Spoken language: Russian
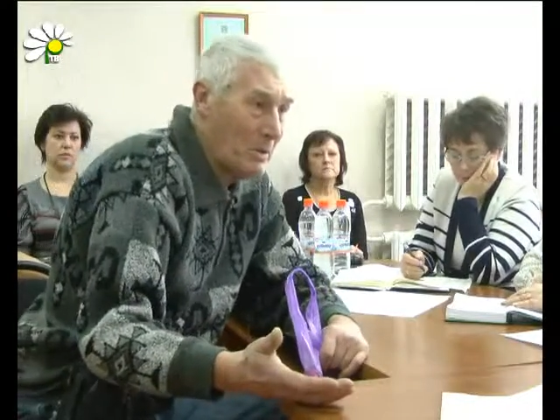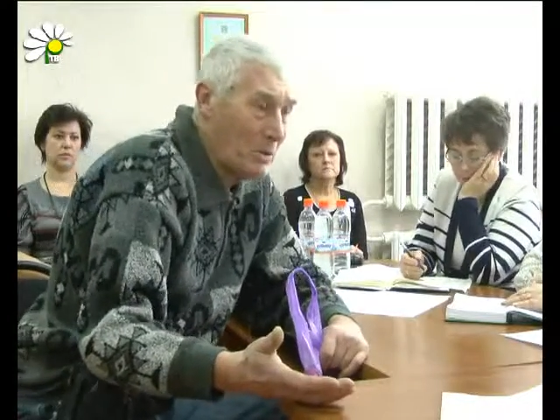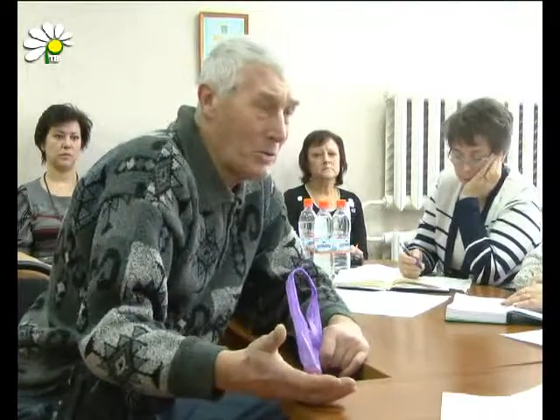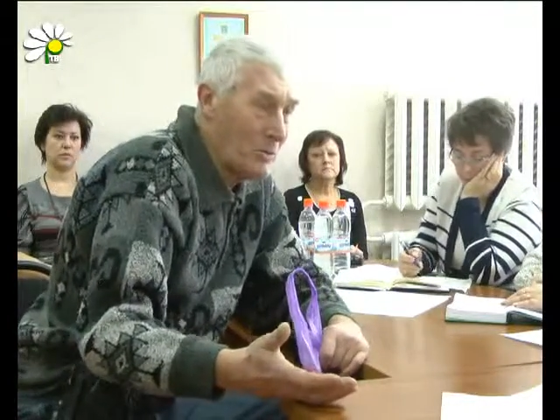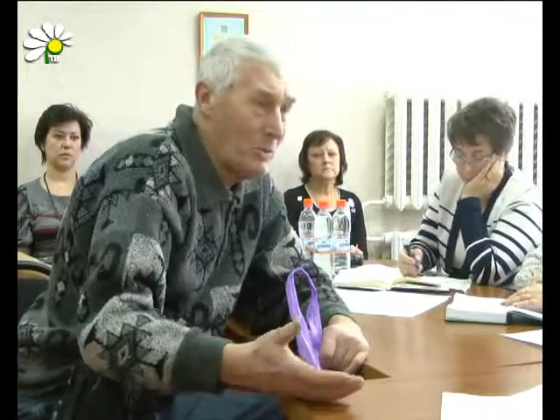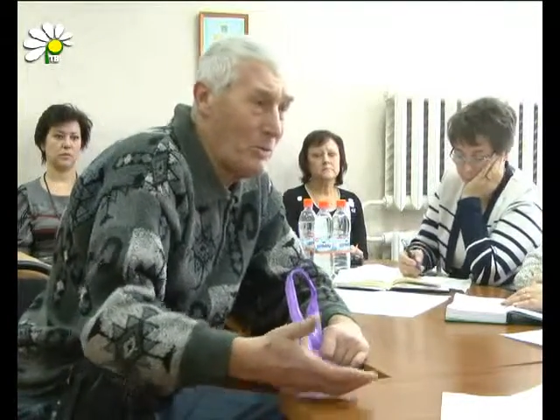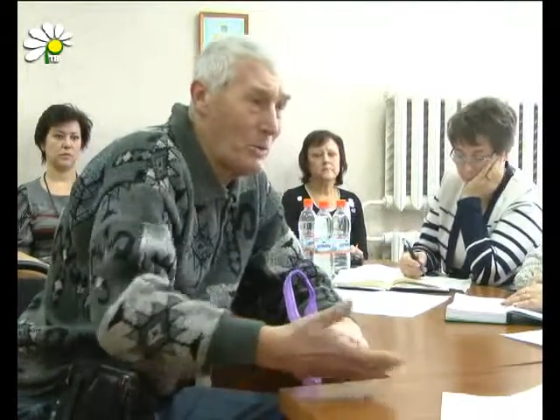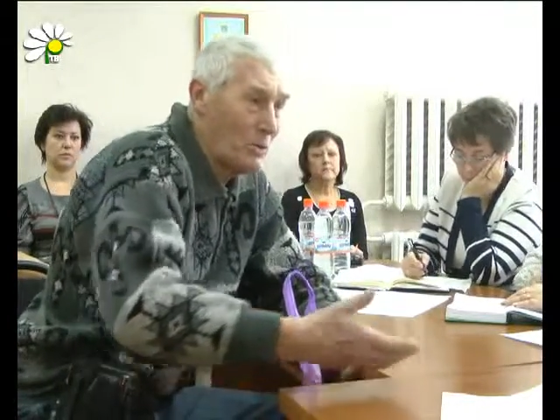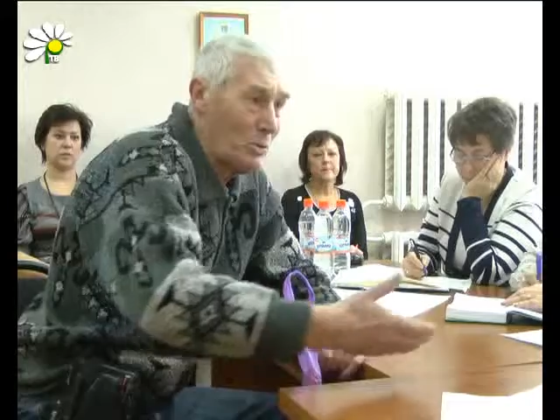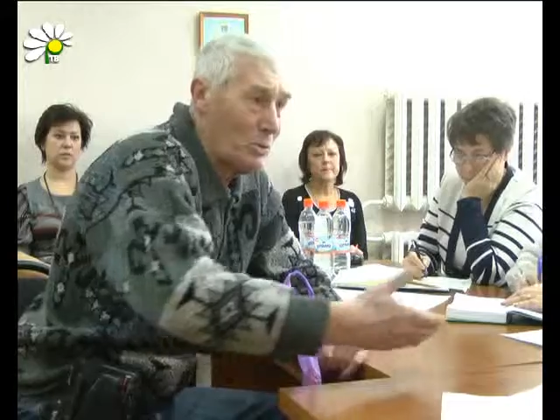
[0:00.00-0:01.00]
вот
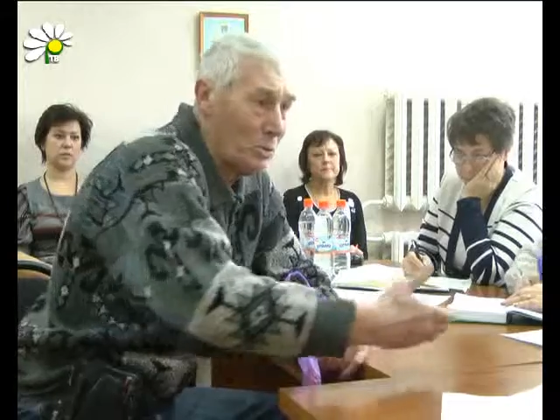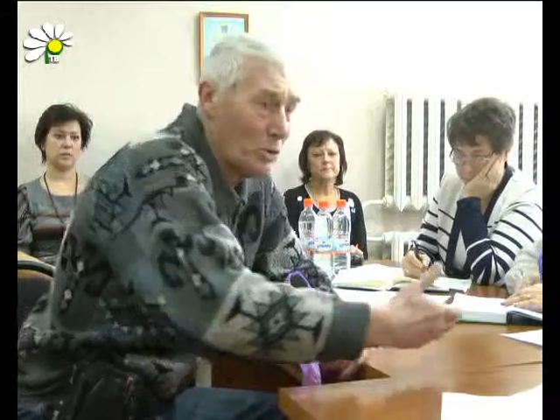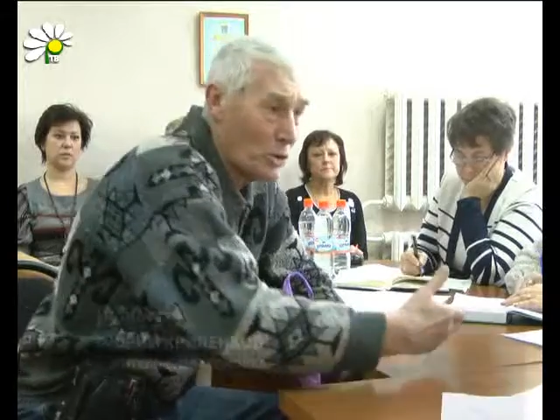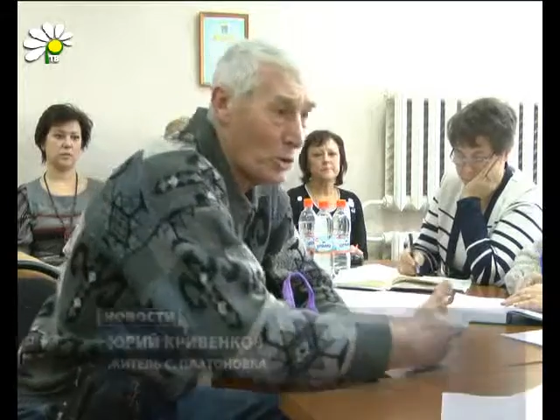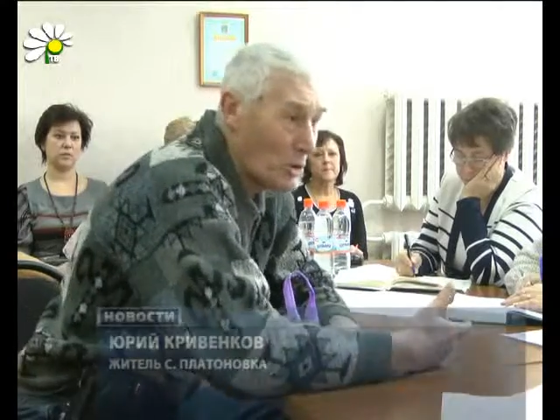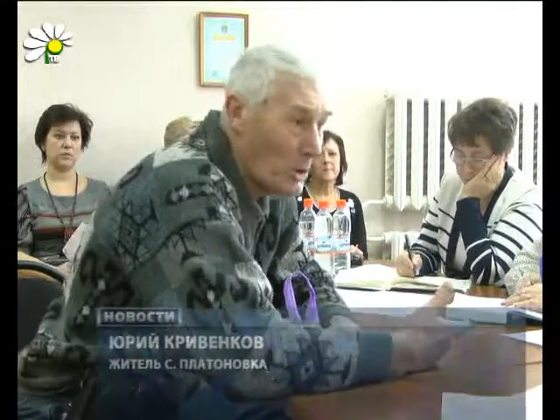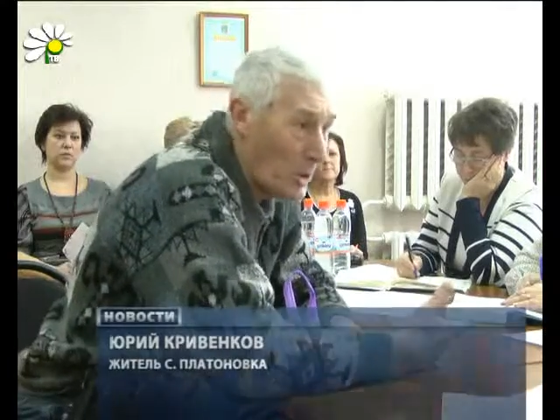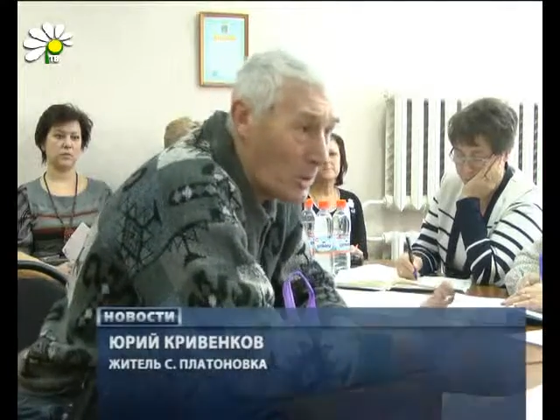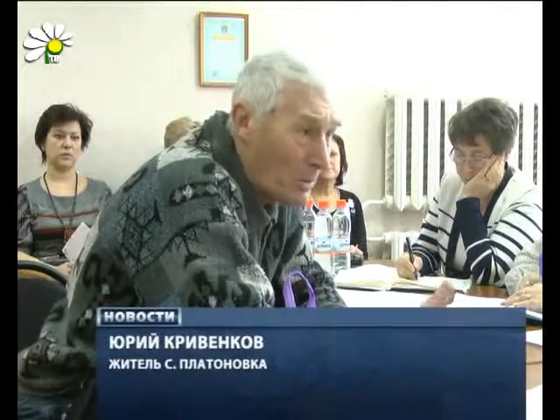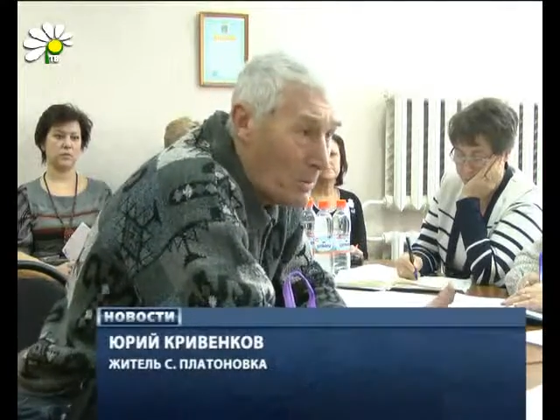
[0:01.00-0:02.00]
выписывают уже 6
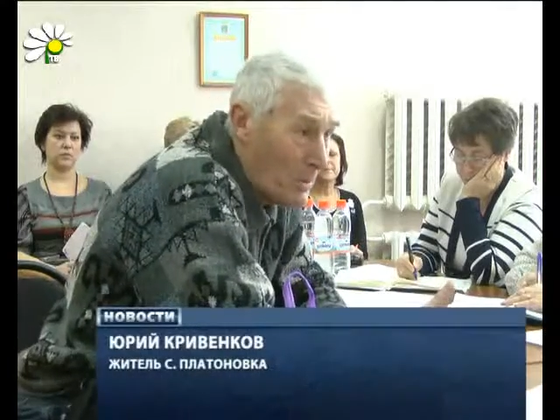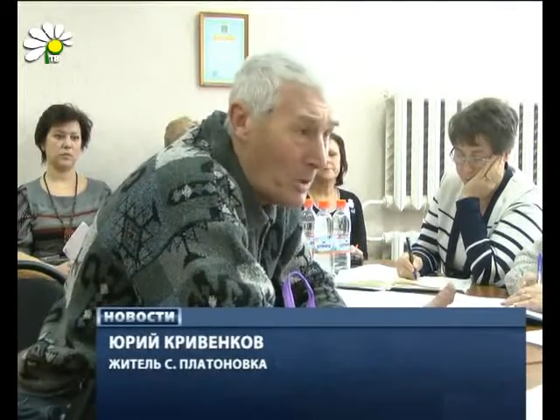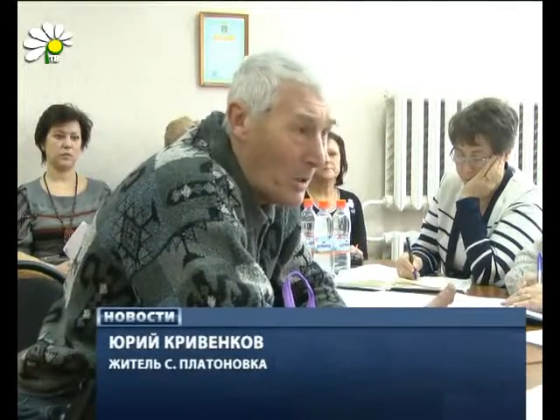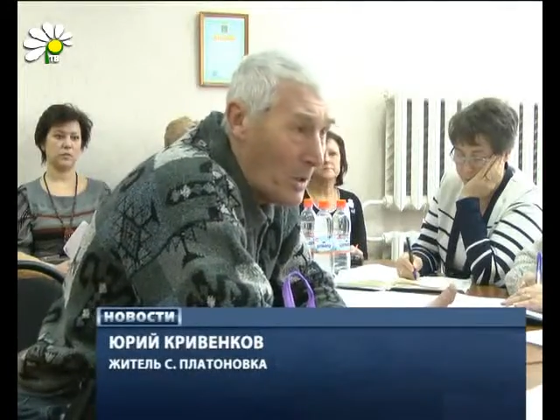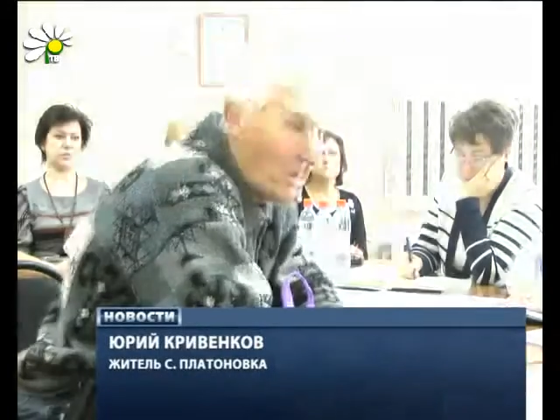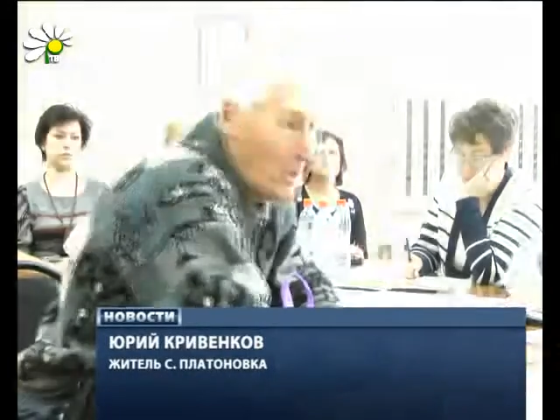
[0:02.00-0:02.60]
лет мне.